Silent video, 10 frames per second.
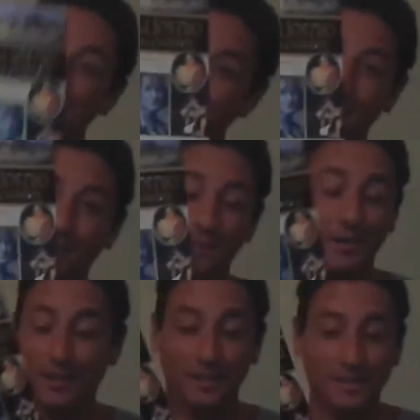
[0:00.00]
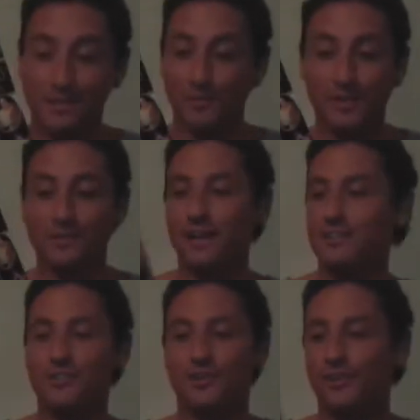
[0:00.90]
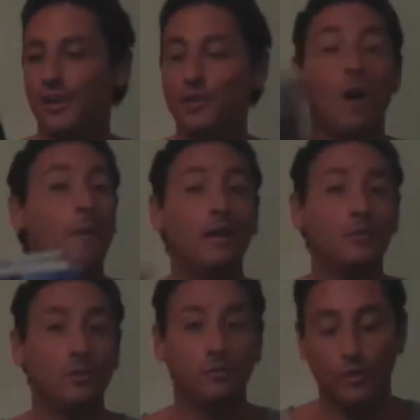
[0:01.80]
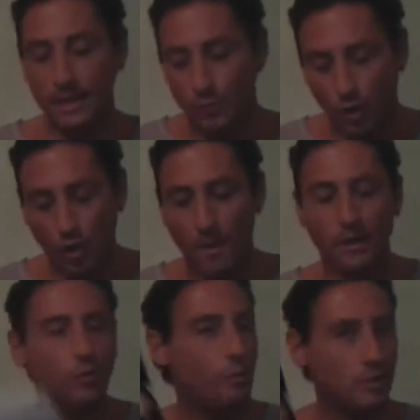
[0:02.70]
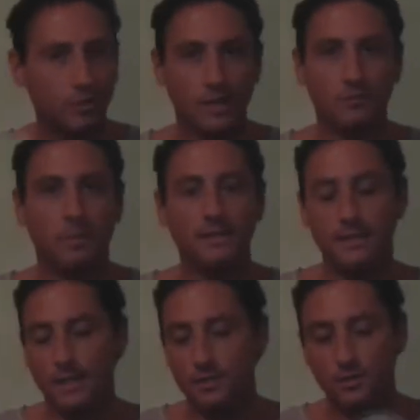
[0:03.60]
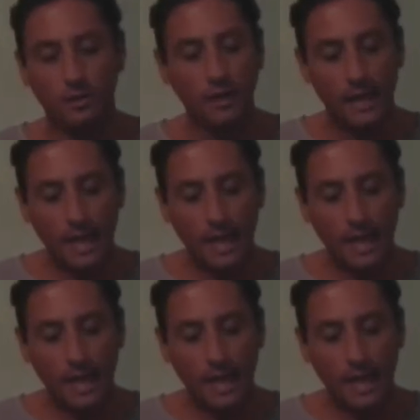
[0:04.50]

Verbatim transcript: Io Cagliostro, mago alchimista, un personaggio che ho amato, un libro che ho amato, un personaggio pazzesco